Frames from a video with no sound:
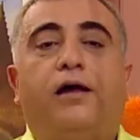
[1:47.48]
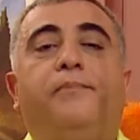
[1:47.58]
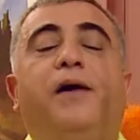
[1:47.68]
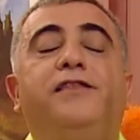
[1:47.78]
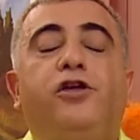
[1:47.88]

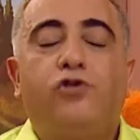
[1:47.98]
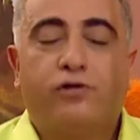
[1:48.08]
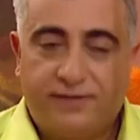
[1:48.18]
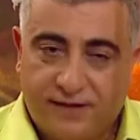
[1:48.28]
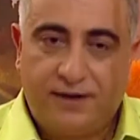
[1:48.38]
Aa, ben de
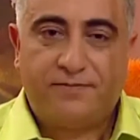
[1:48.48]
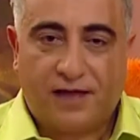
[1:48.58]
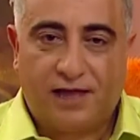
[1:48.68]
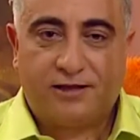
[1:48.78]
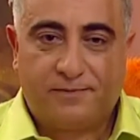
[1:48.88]
çok isterim
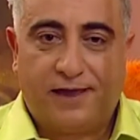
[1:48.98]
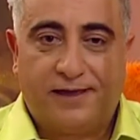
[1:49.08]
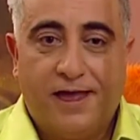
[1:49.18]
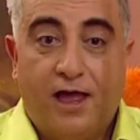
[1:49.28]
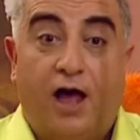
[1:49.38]
Sadık Bey.
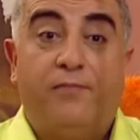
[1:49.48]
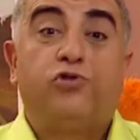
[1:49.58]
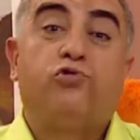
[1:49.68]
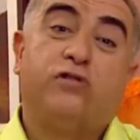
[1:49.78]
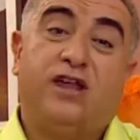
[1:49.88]
Ama
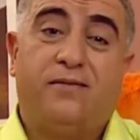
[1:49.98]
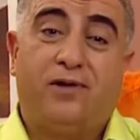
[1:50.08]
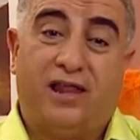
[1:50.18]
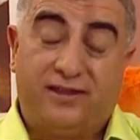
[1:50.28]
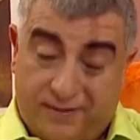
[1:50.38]
Suzan'a
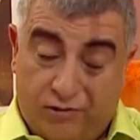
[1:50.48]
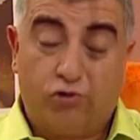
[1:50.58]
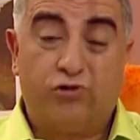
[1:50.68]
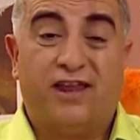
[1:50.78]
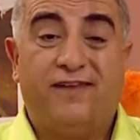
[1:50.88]
bağlı. Şimdi
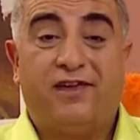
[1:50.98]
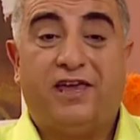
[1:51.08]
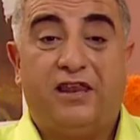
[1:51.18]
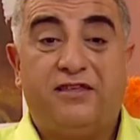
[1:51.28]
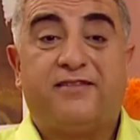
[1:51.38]
Suzan eve
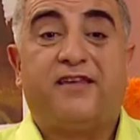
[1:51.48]
gelince